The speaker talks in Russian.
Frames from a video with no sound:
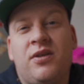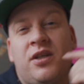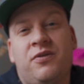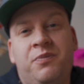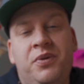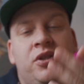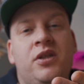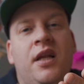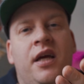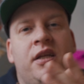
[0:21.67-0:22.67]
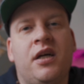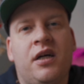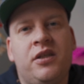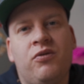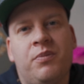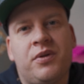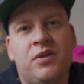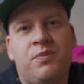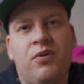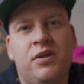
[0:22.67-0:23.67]
даже впечатления, а не опыт
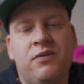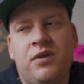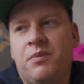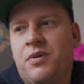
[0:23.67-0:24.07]
использования,